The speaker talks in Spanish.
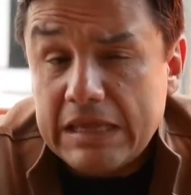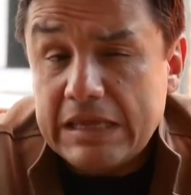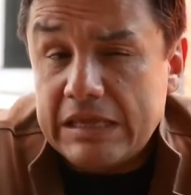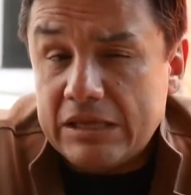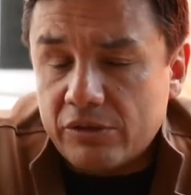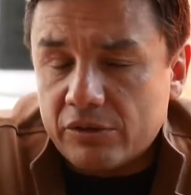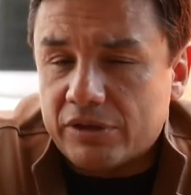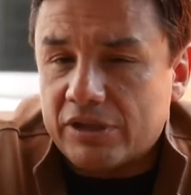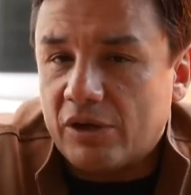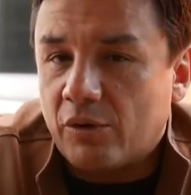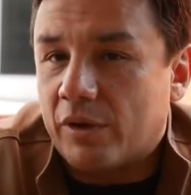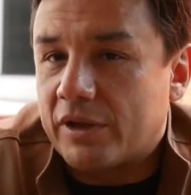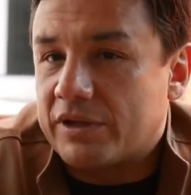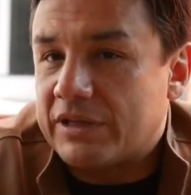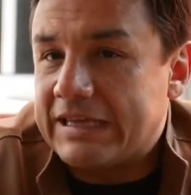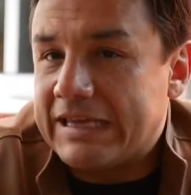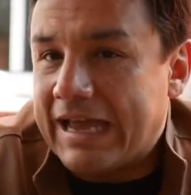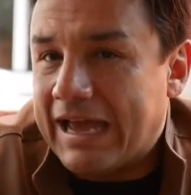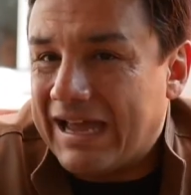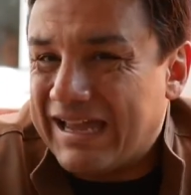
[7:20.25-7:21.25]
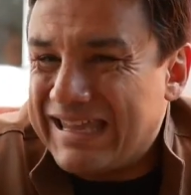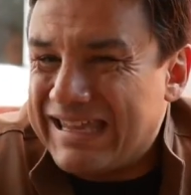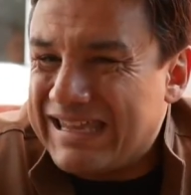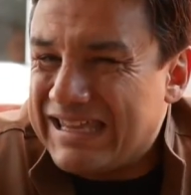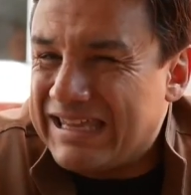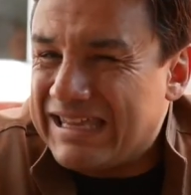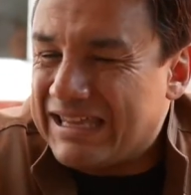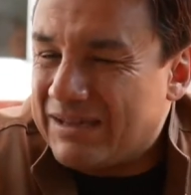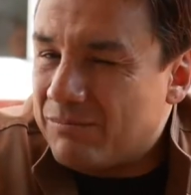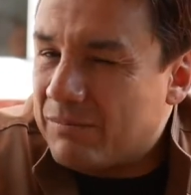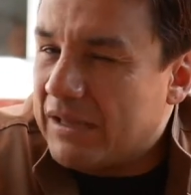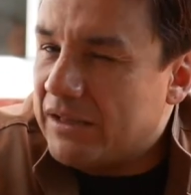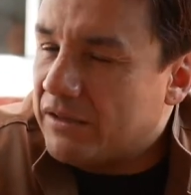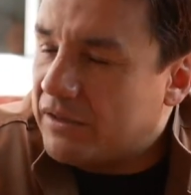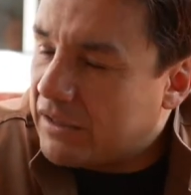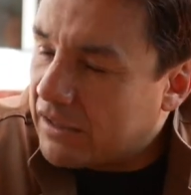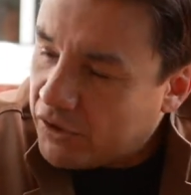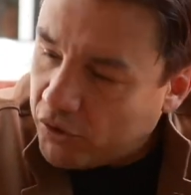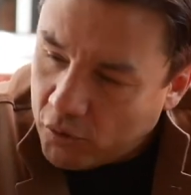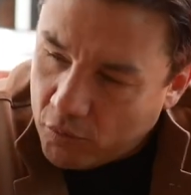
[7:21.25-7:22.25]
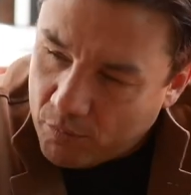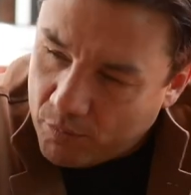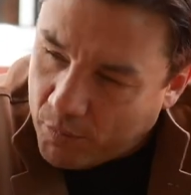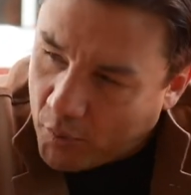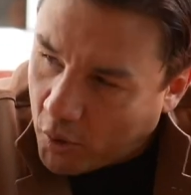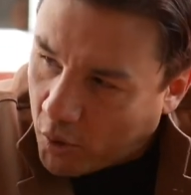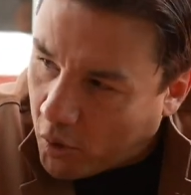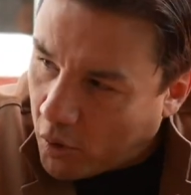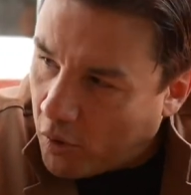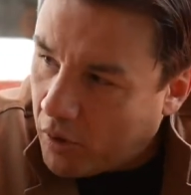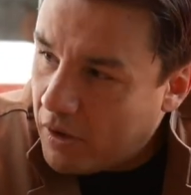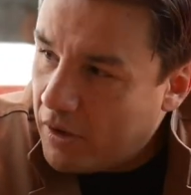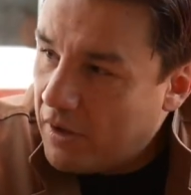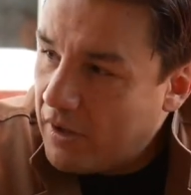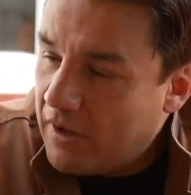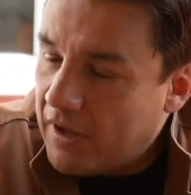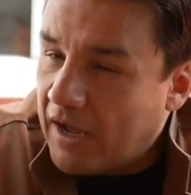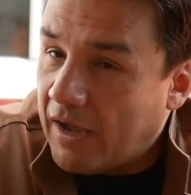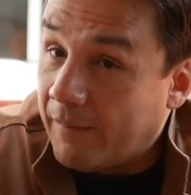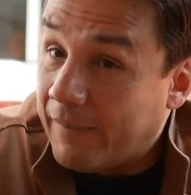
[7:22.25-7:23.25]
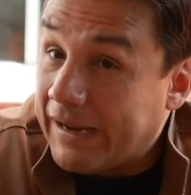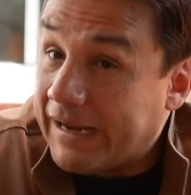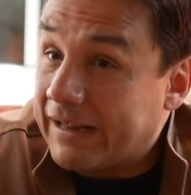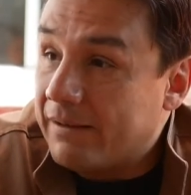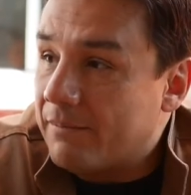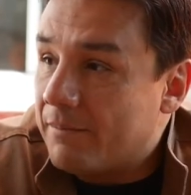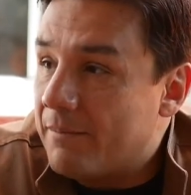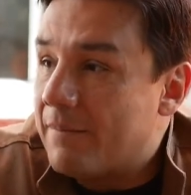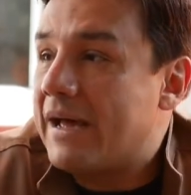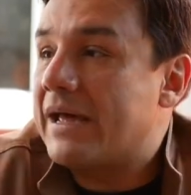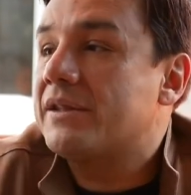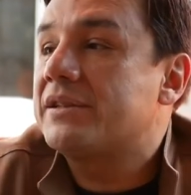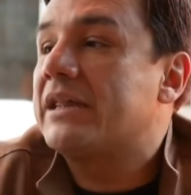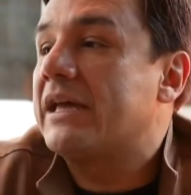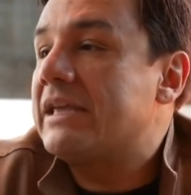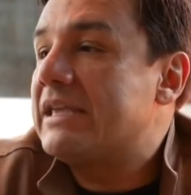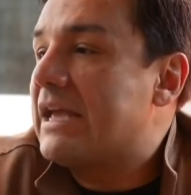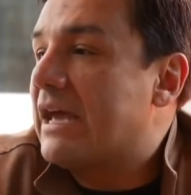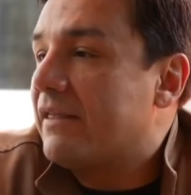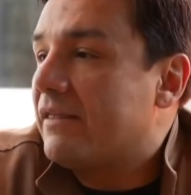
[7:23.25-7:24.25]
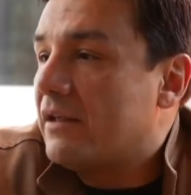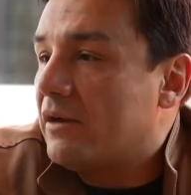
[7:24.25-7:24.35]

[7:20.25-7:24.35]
Yo sí lo hacía y, me enseñó un poco a ver más allá de